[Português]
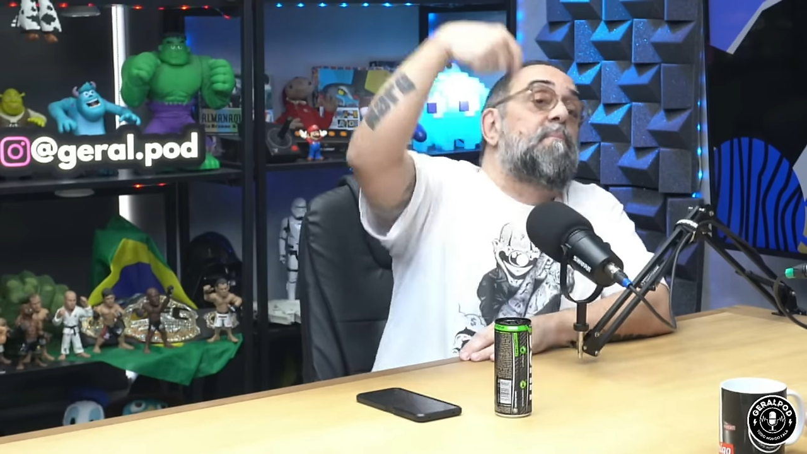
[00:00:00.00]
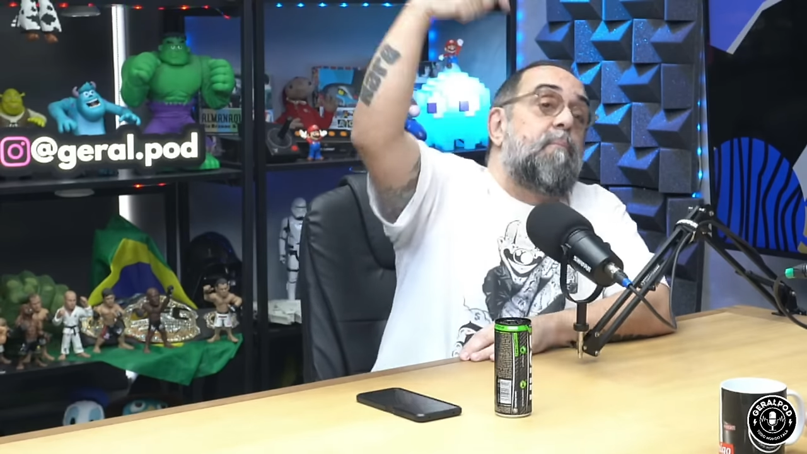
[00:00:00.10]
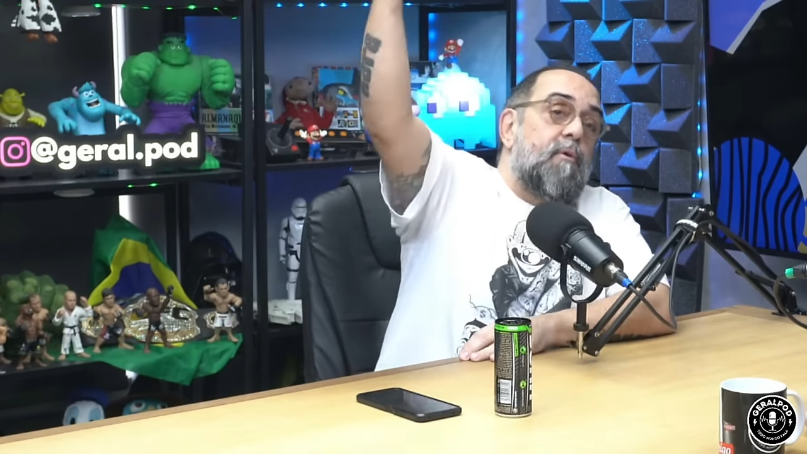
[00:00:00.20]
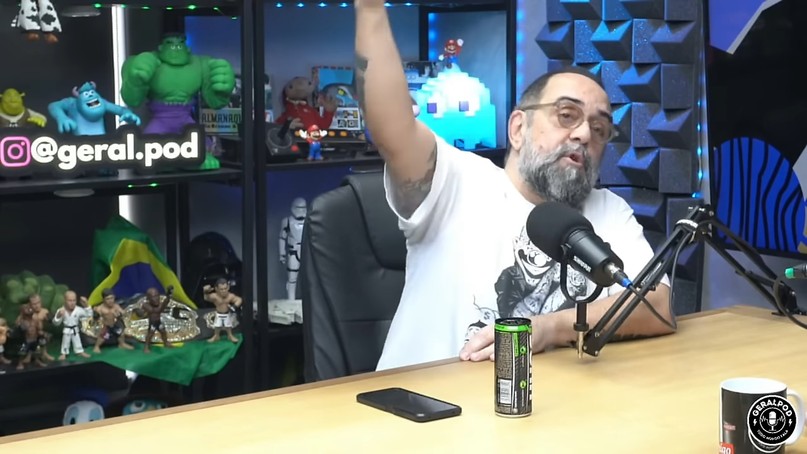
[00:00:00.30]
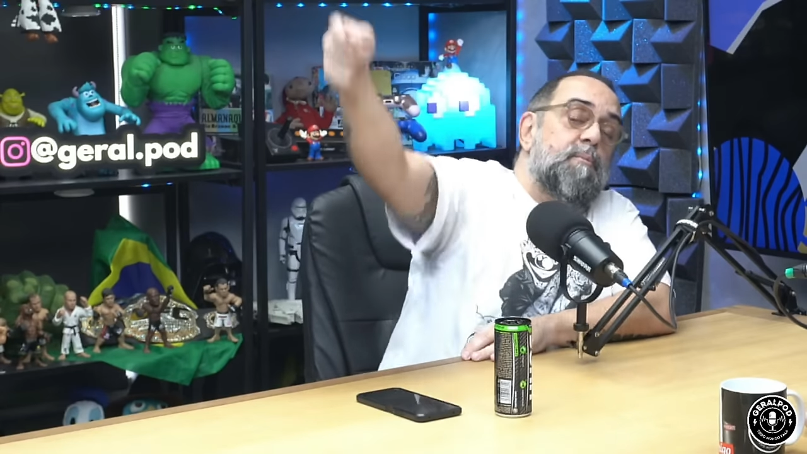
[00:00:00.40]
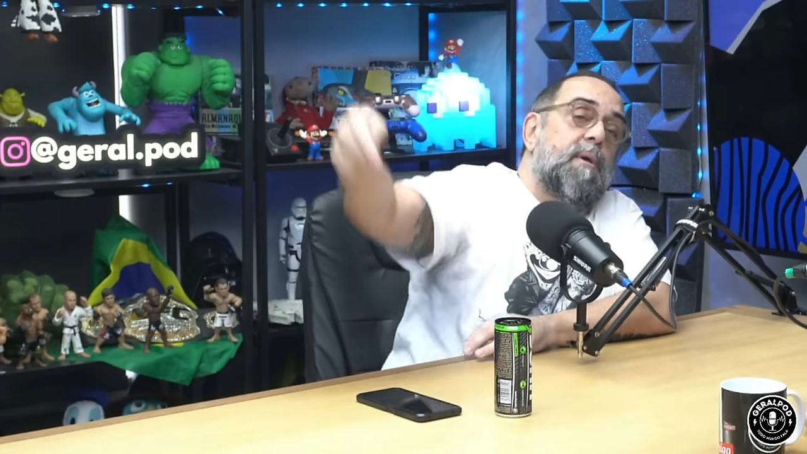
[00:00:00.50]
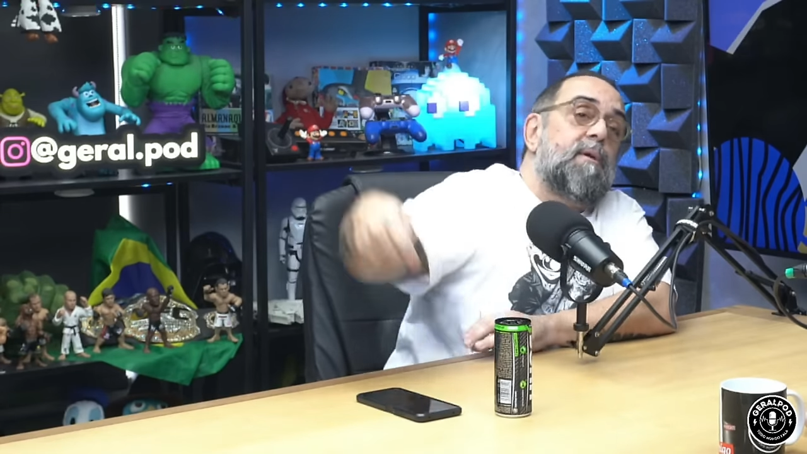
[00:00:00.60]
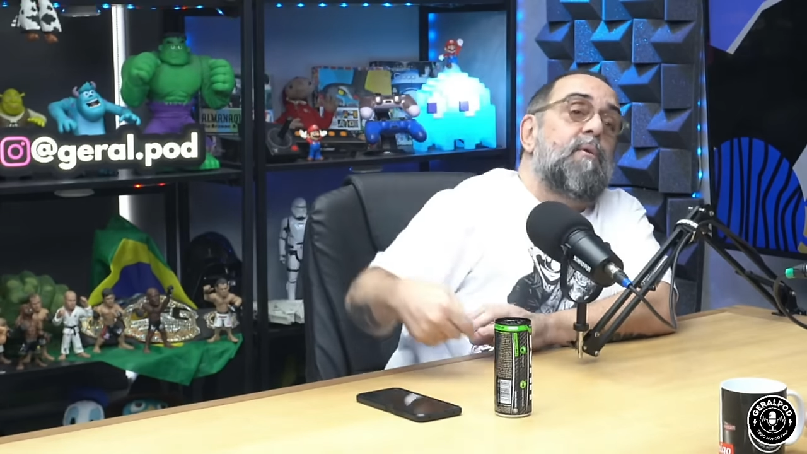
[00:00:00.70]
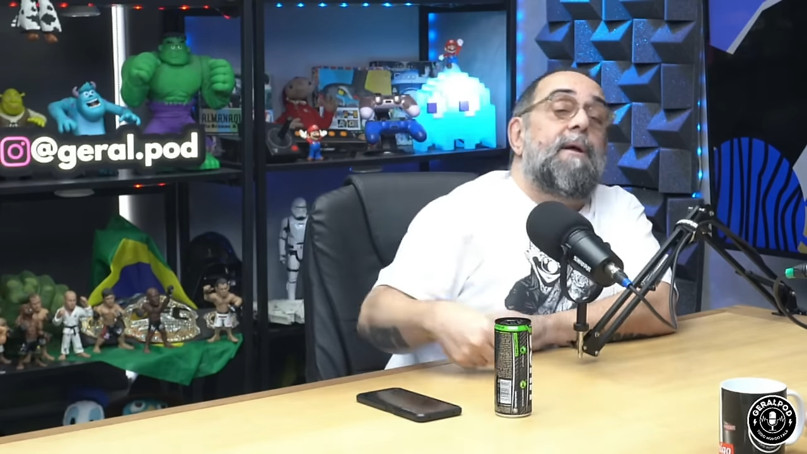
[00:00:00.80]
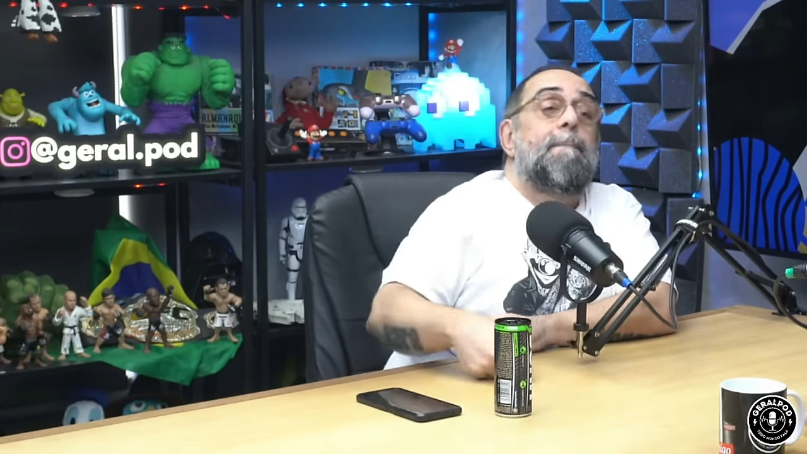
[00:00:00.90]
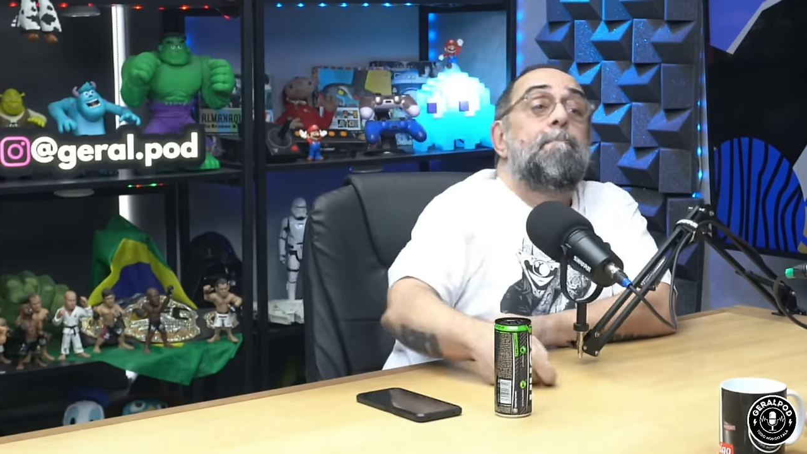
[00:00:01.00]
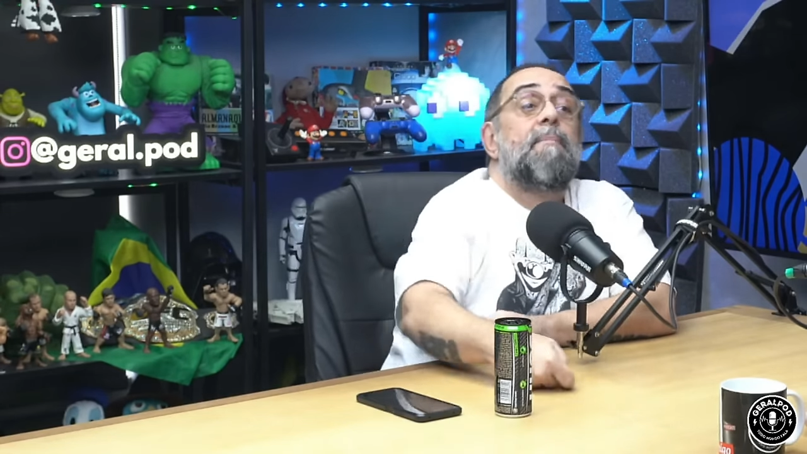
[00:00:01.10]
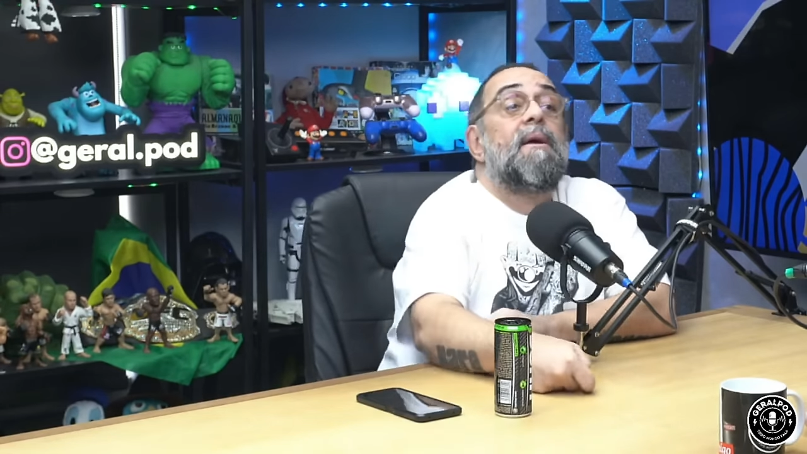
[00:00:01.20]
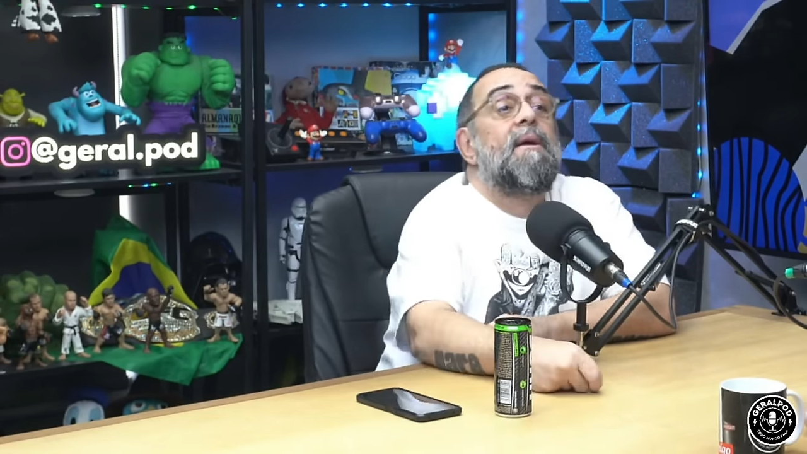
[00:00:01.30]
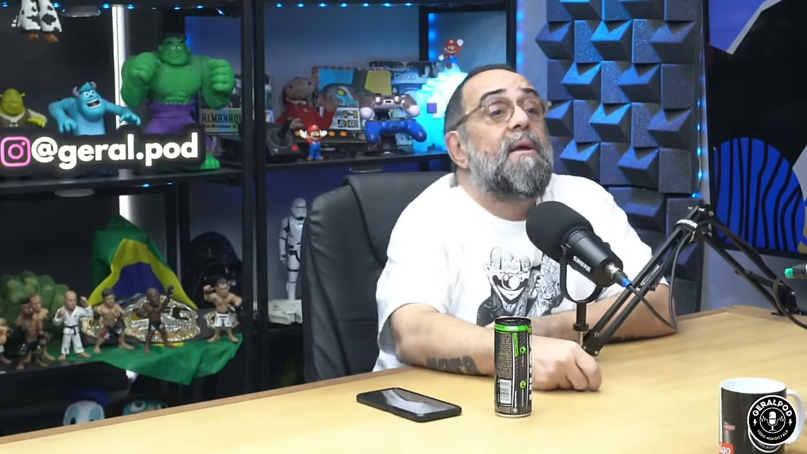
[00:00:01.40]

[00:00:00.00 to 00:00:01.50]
e depois para Anguera.